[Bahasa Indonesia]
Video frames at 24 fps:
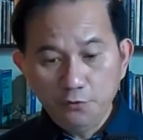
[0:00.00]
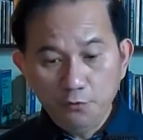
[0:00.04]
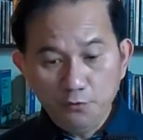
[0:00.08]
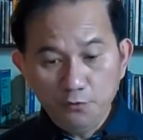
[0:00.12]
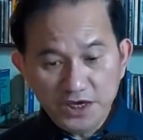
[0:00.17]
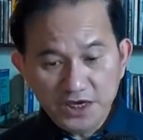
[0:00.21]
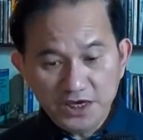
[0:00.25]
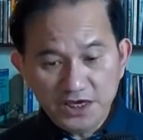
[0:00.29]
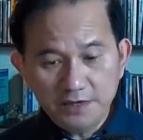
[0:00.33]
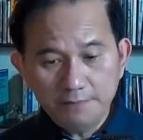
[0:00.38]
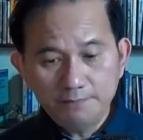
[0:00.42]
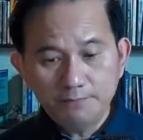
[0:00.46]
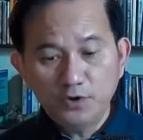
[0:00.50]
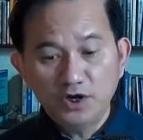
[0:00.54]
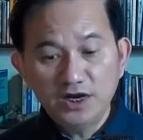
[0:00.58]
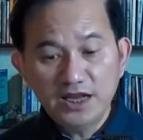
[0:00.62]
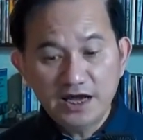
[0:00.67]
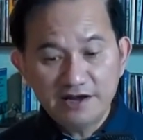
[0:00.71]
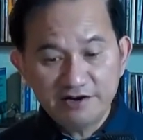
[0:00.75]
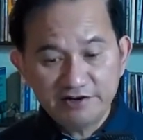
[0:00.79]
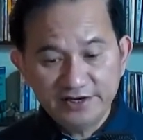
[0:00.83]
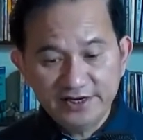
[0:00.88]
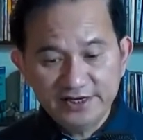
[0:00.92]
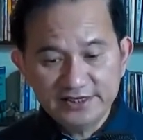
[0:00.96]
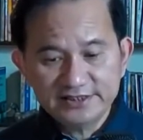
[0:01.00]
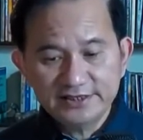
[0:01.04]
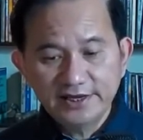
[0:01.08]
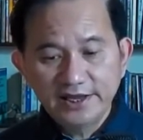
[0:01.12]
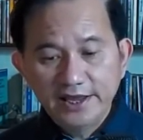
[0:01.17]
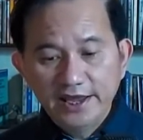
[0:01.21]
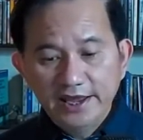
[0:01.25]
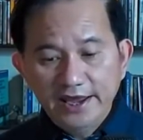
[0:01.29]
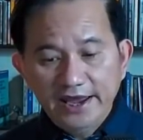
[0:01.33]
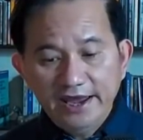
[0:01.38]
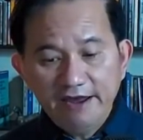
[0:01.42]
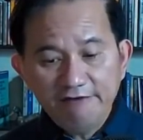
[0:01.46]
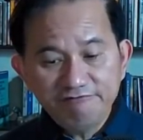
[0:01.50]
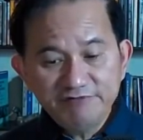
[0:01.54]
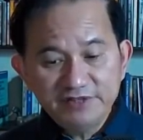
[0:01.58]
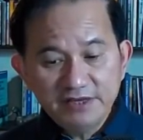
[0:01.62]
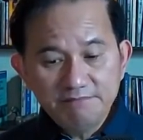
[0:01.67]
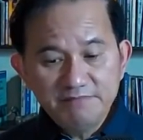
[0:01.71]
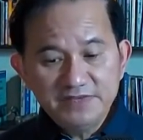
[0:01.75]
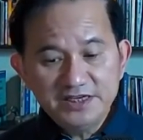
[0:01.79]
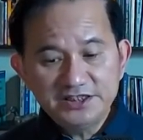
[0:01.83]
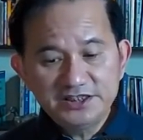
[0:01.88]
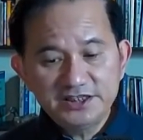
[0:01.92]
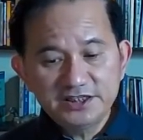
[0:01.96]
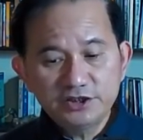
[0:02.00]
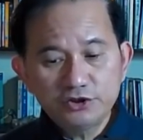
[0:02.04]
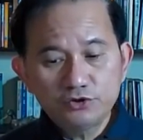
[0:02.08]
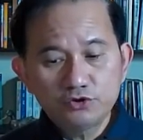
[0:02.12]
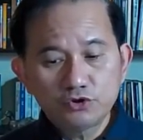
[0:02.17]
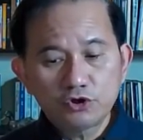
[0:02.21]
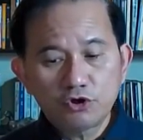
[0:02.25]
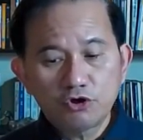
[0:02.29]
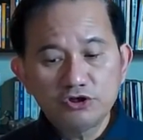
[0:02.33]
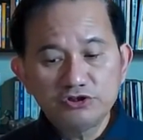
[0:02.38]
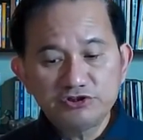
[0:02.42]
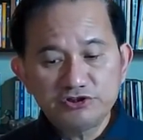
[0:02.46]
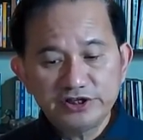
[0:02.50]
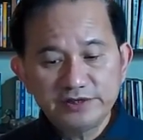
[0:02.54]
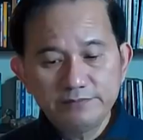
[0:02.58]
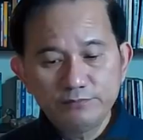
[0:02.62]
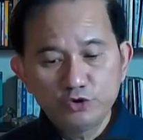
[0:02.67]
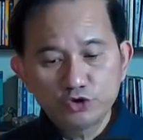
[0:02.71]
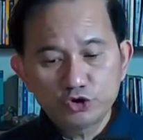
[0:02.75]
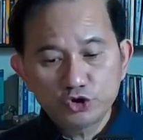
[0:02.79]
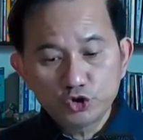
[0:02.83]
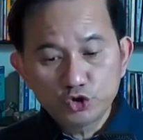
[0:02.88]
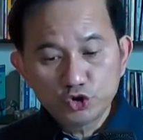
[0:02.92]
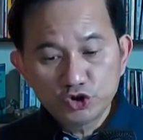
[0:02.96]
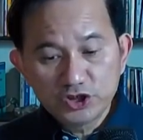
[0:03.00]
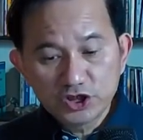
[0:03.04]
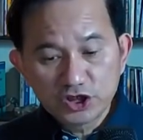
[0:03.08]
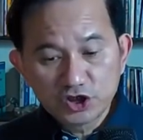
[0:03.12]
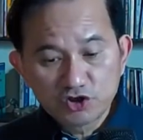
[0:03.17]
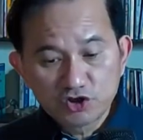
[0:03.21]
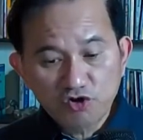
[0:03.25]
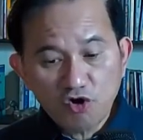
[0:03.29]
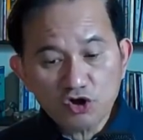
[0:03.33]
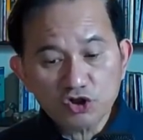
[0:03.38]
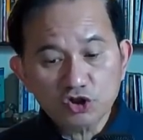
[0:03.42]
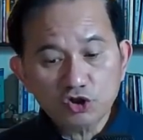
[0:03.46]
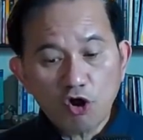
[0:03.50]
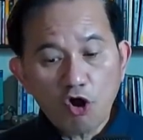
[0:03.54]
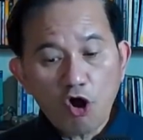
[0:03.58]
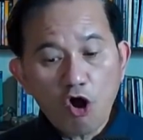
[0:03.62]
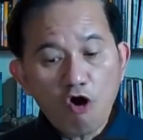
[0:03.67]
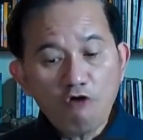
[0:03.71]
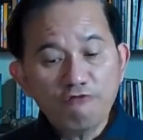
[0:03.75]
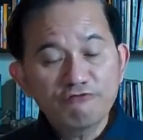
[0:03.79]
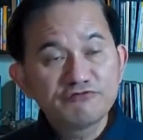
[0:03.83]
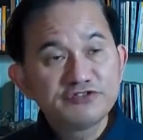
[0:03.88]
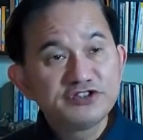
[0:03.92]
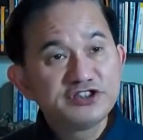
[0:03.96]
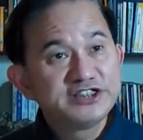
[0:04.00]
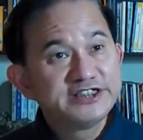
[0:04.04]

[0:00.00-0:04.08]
we Polaris have the mission to contribute to the growth of